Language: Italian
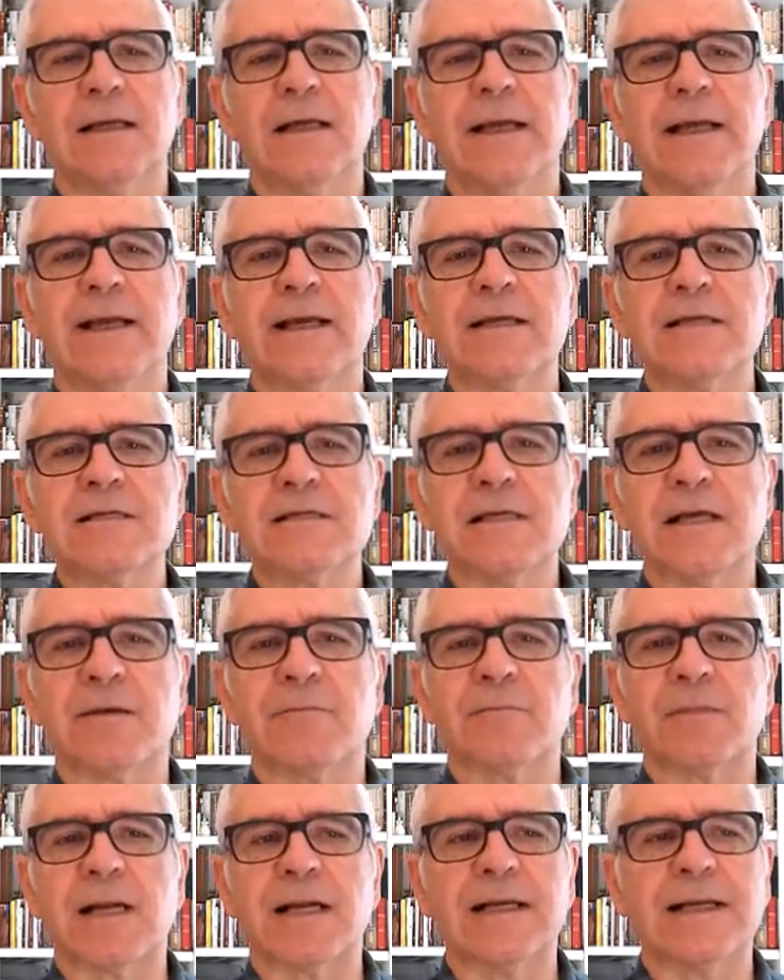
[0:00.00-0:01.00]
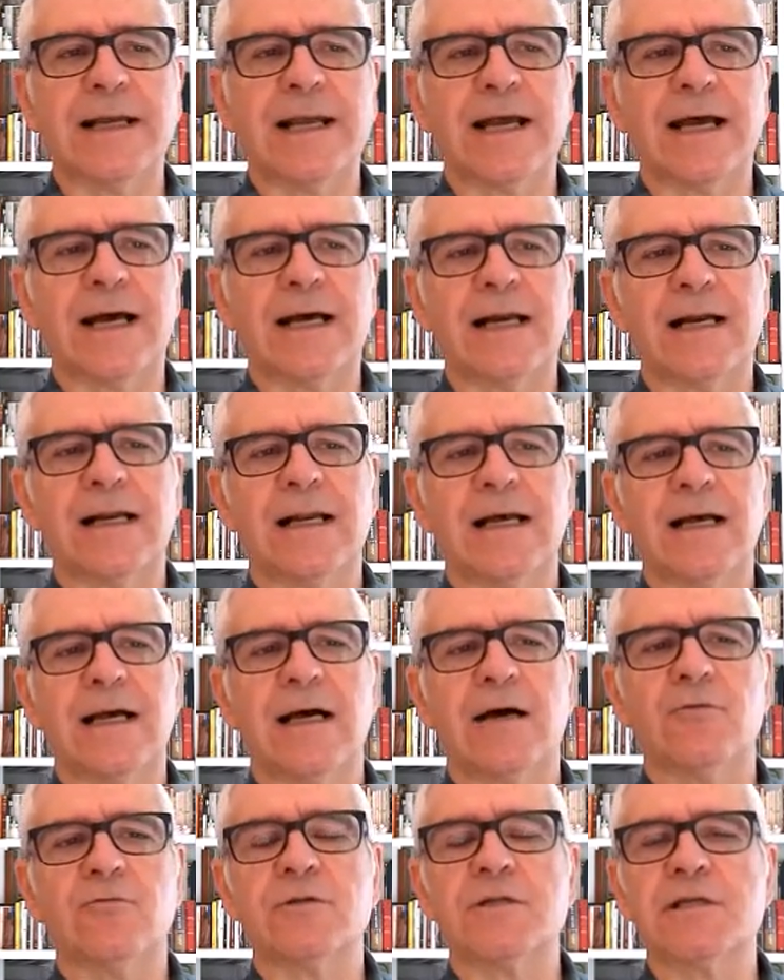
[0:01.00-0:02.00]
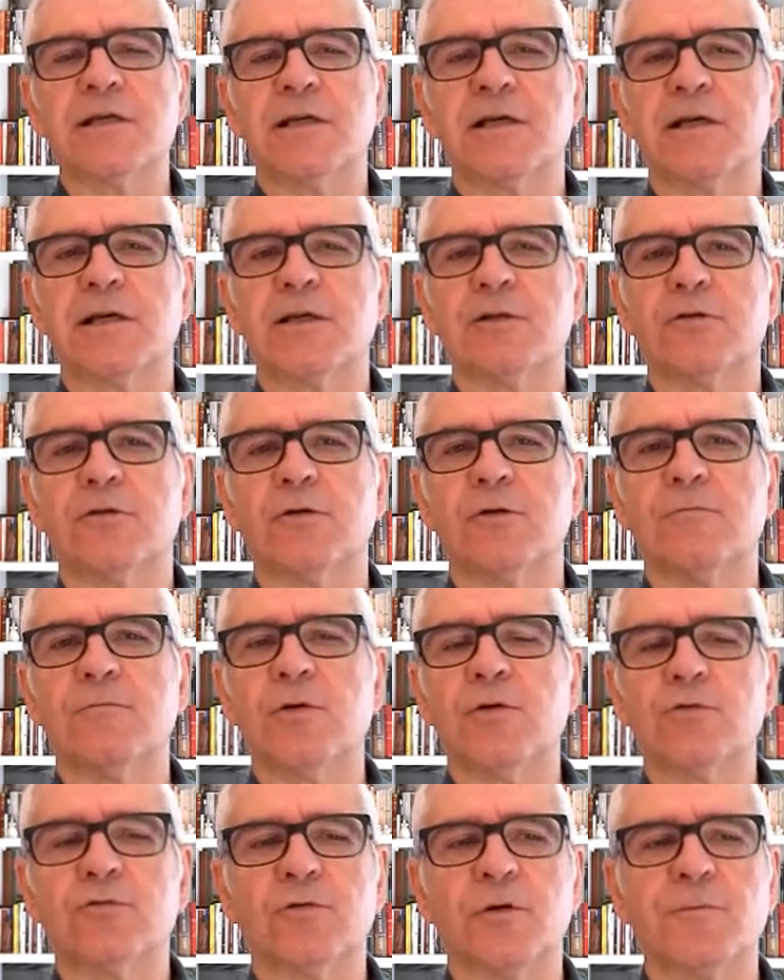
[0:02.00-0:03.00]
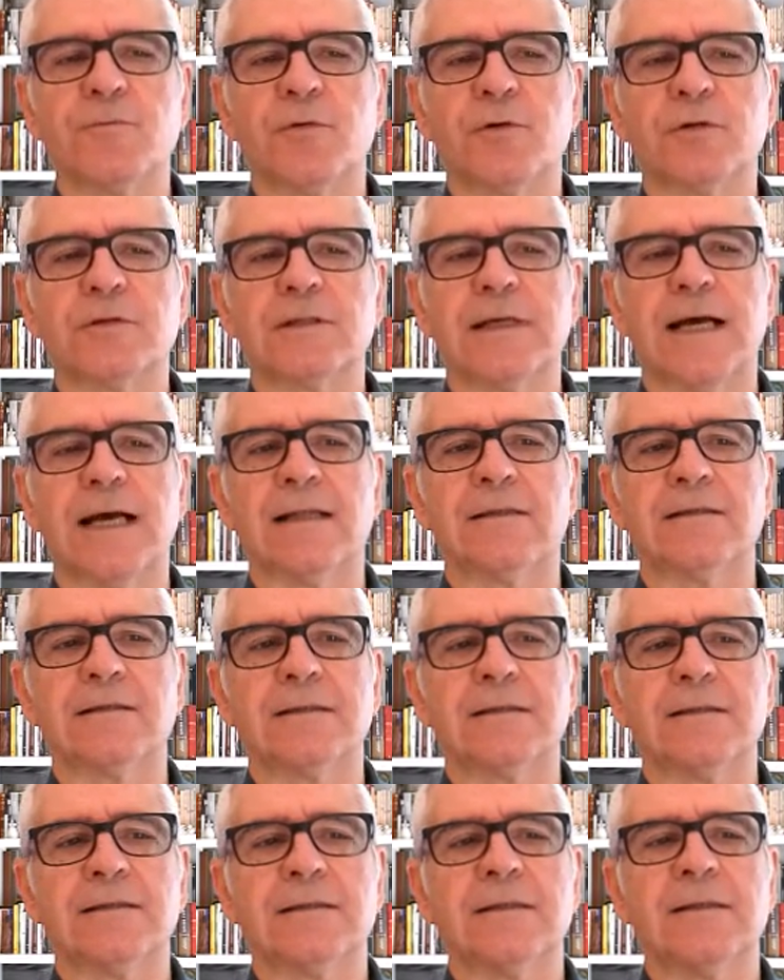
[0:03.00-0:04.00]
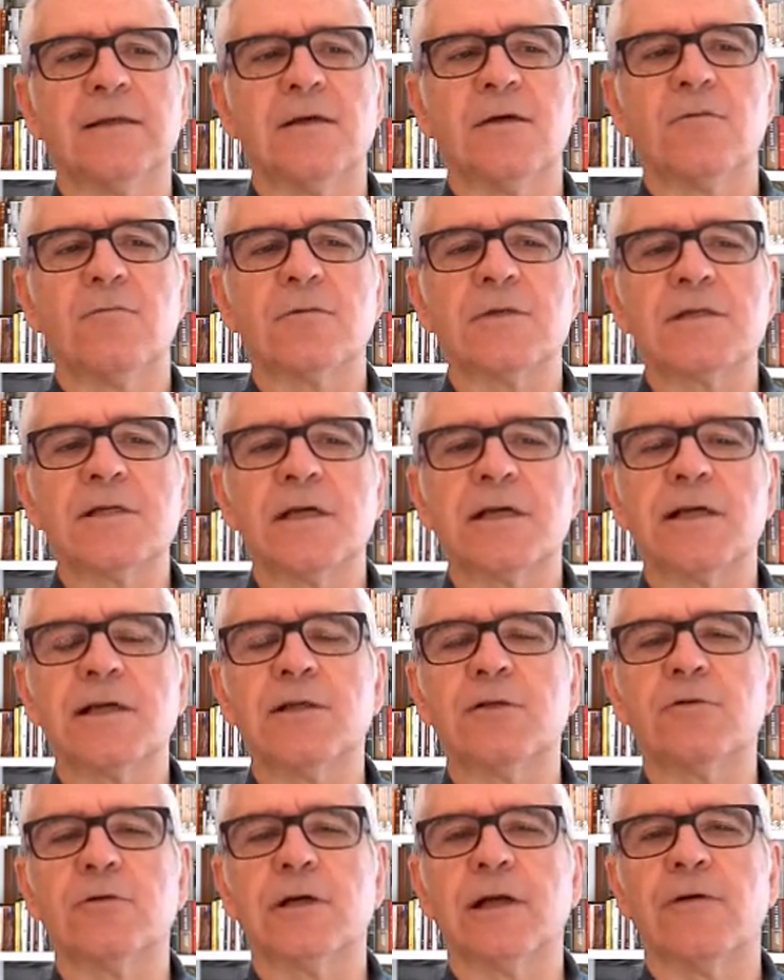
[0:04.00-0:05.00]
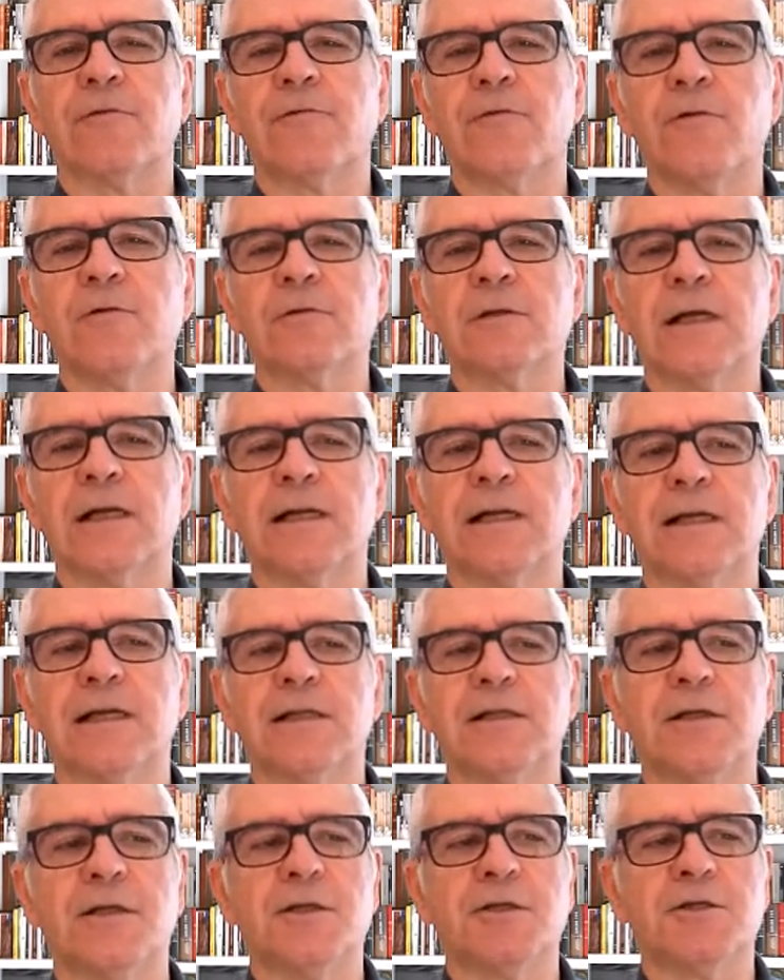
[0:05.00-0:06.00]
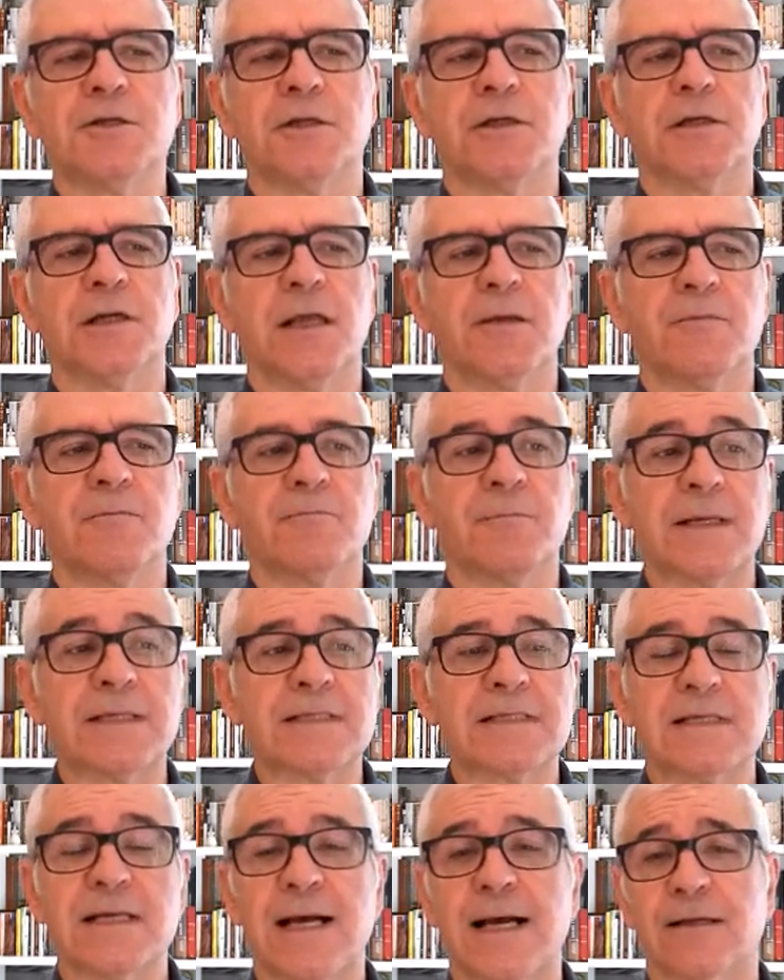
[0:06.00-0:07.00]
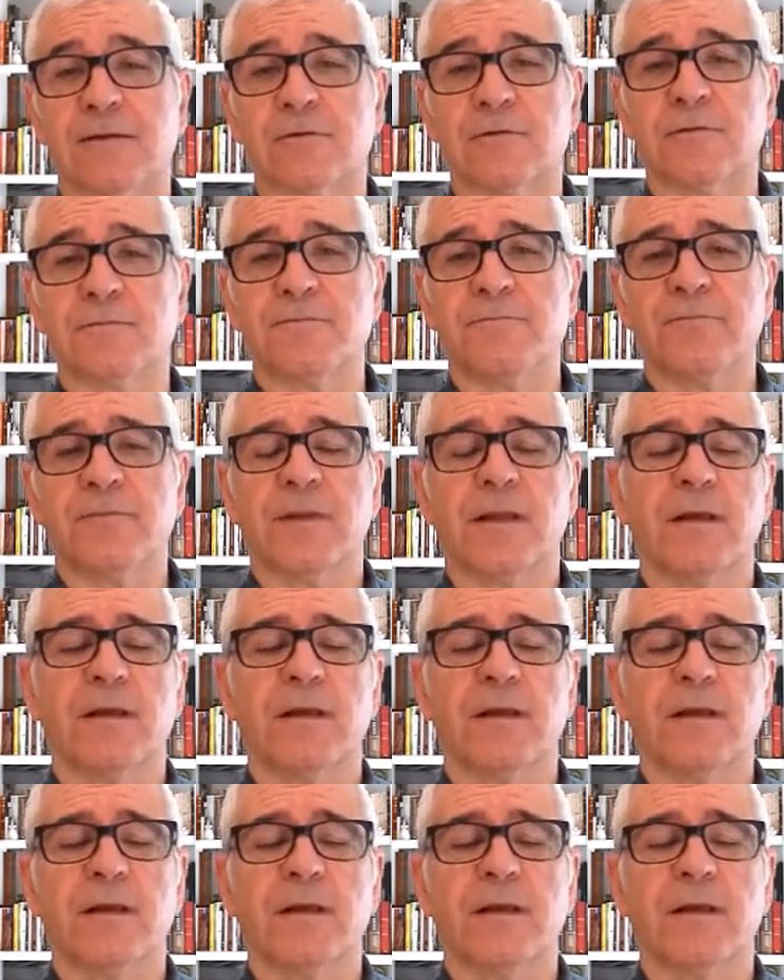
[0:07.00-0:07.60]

e che sembra legarla a un segreto molto importante, un segreto che affonda le radici nel passato,